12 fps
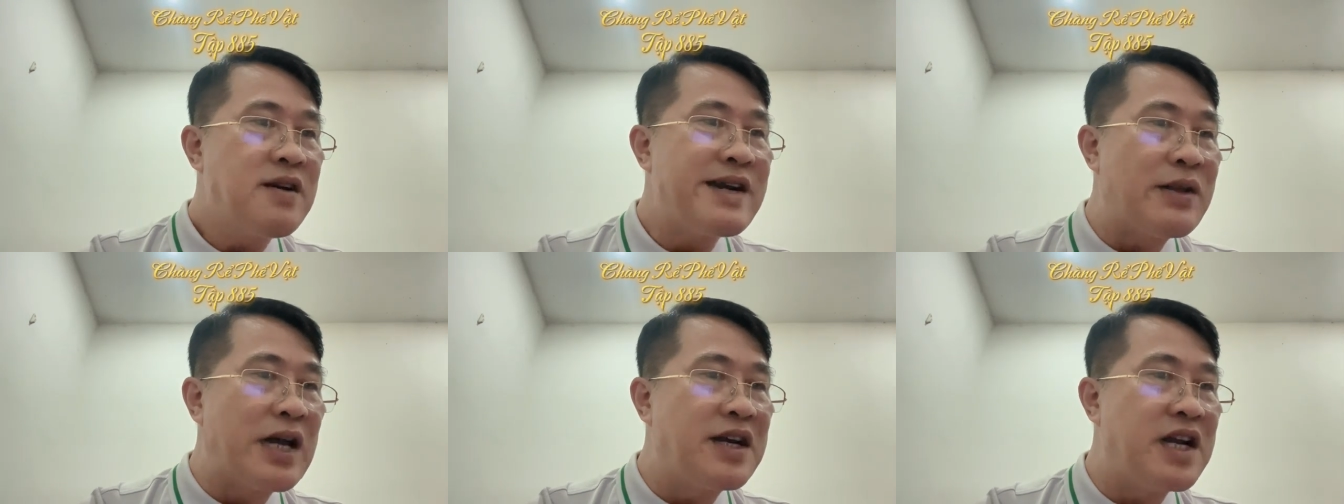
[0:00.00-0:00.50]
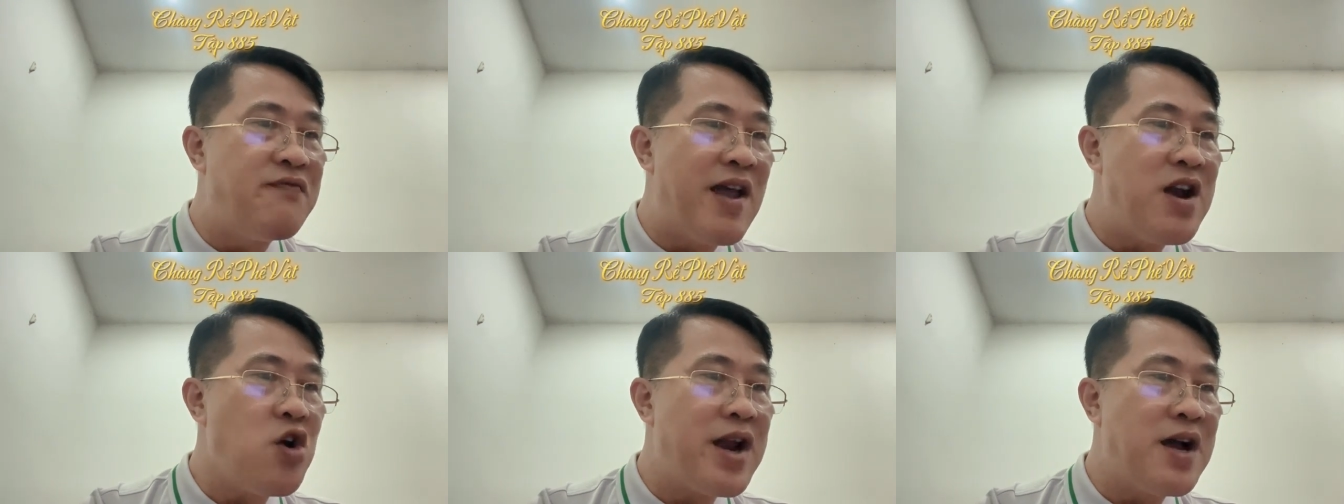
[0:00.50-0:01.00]
Đã thành đầy
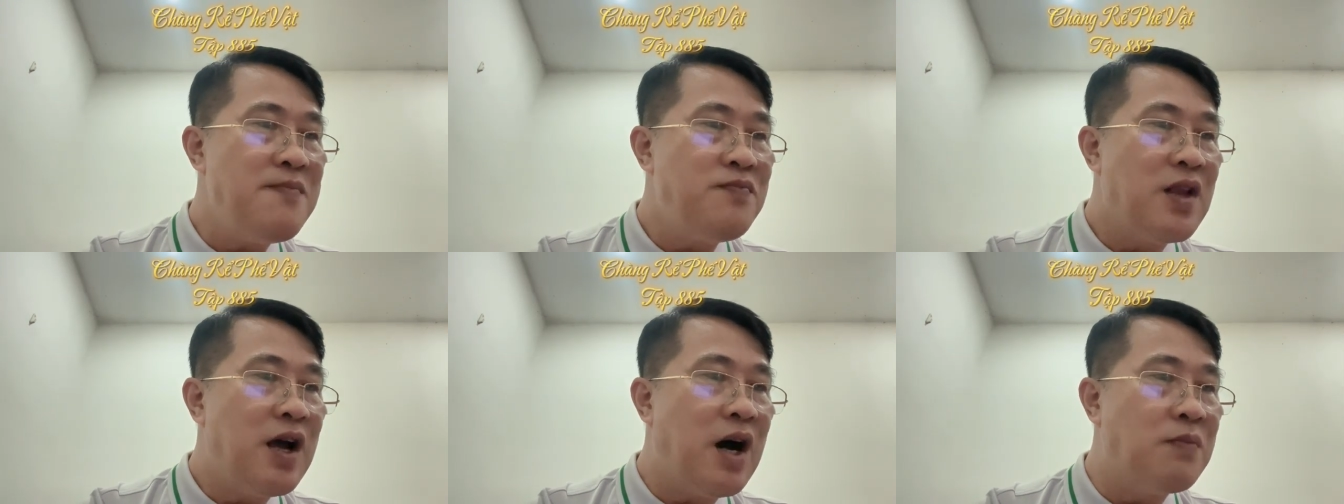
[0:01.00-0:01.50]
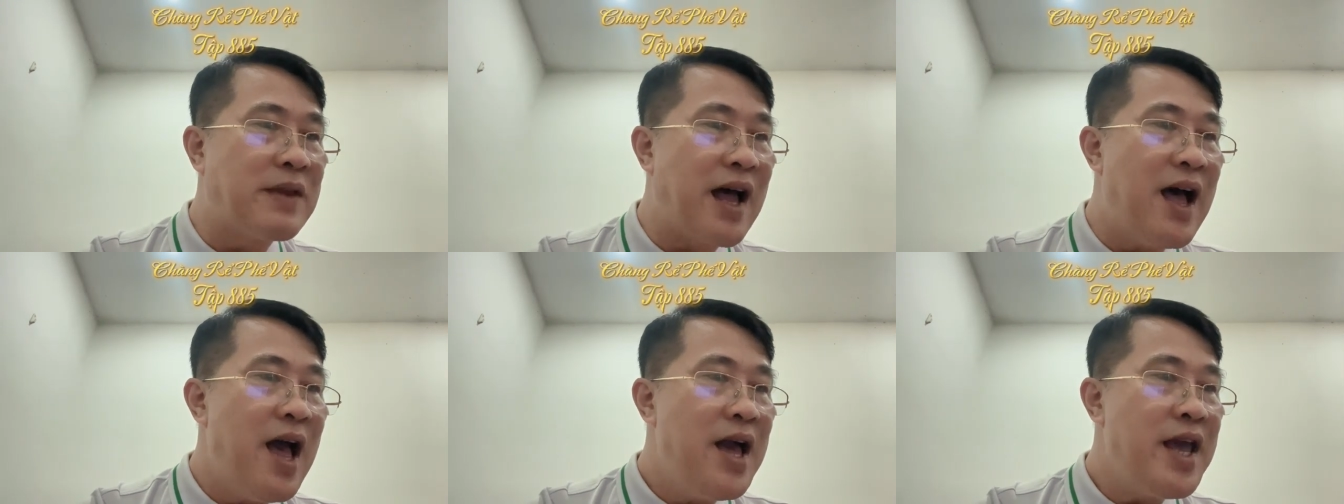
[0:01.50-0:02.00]
vẻ lo lắng, ông
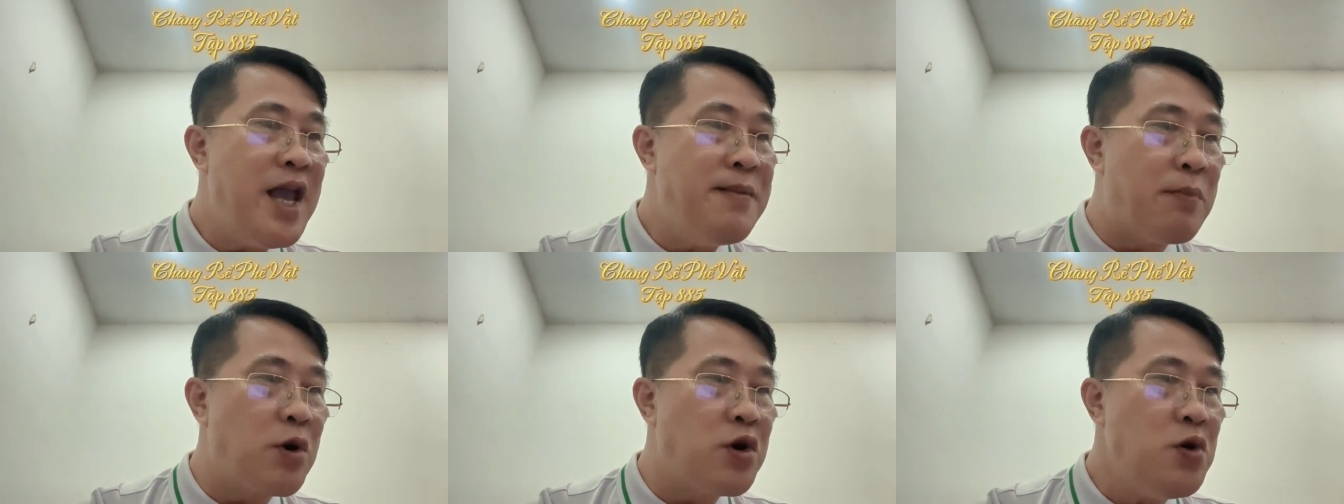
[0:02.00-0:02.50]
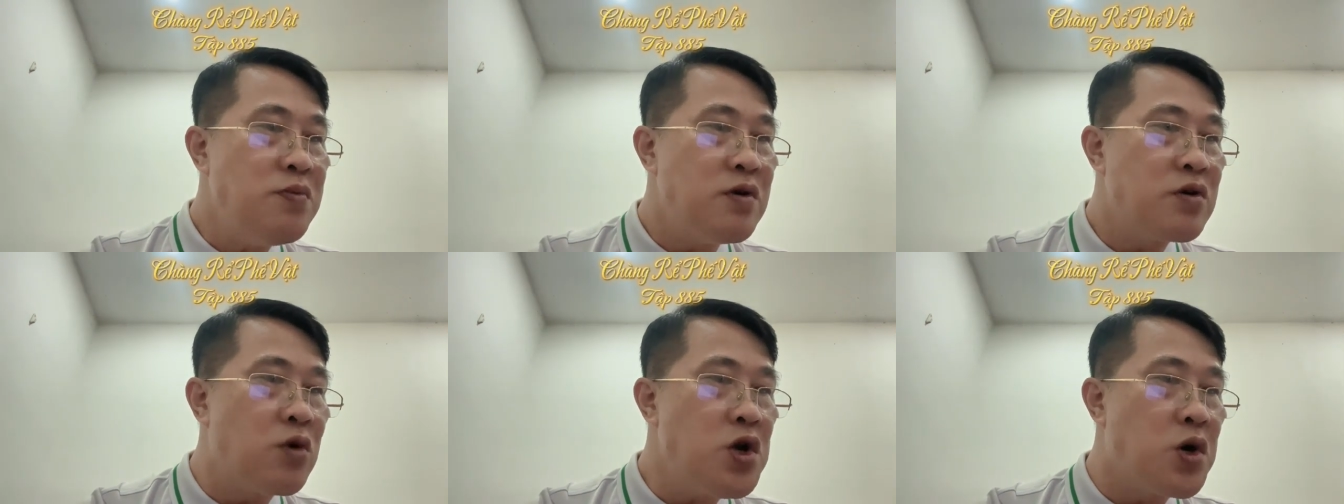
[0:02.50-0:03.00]
ta im lặng một lúc
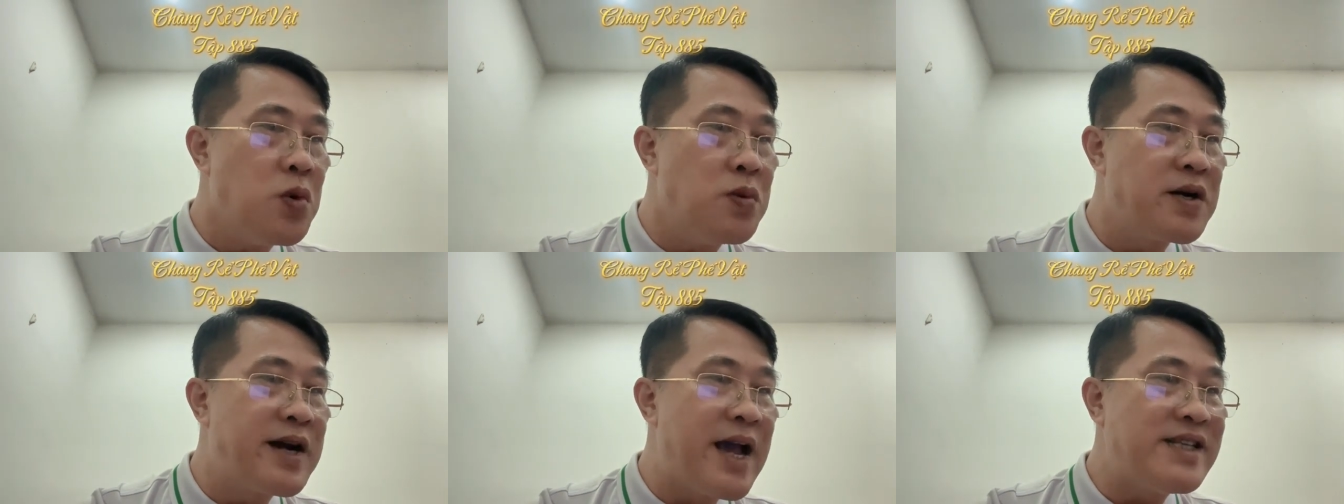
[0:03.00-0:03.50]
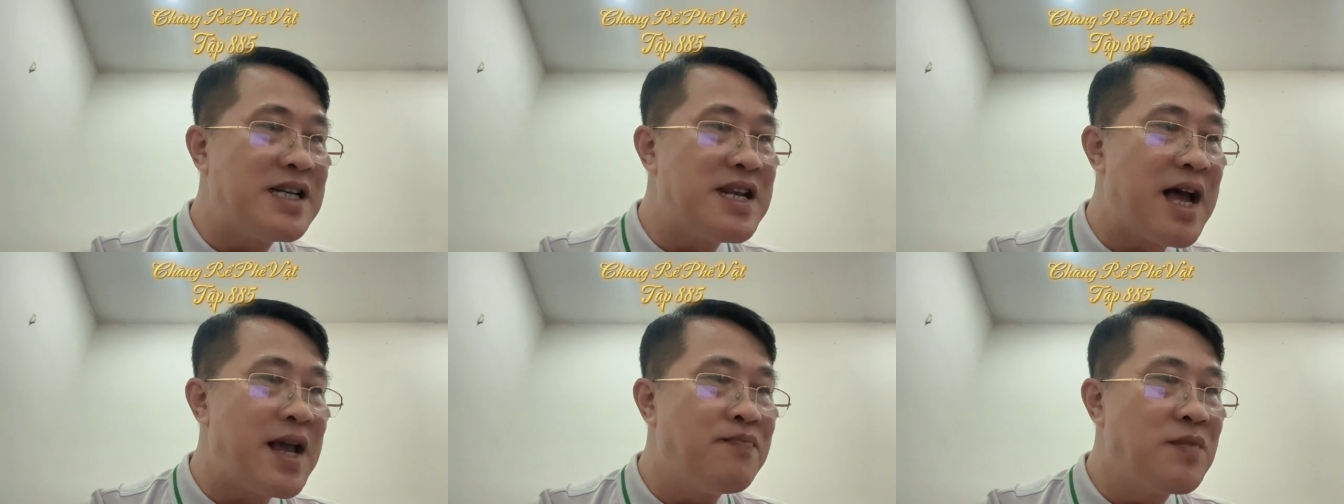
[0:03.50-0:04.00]
cuối cùng ghé sát
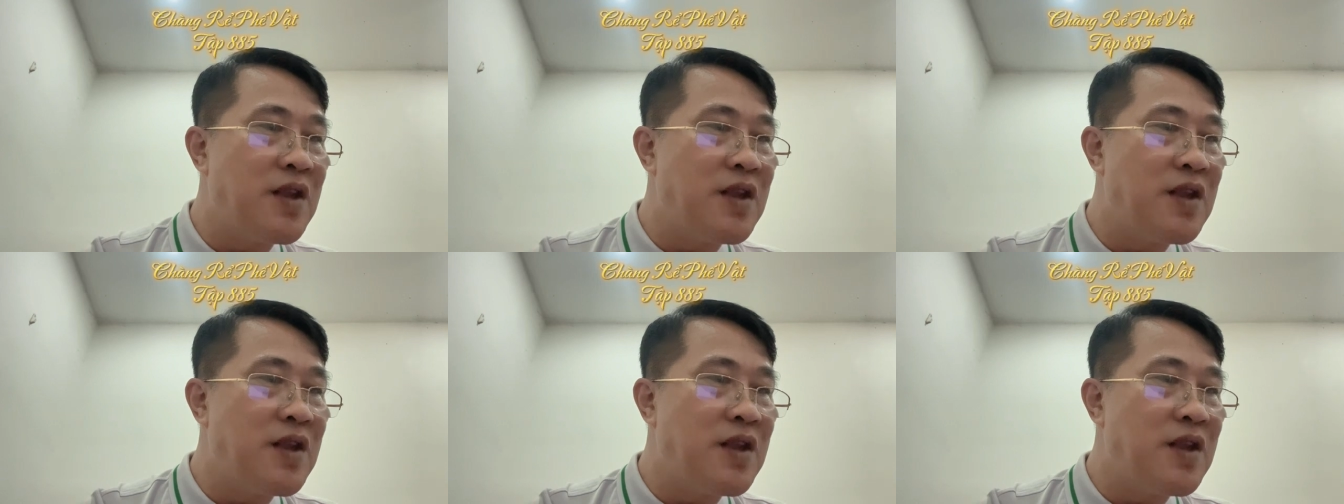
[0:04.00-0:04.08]
lại.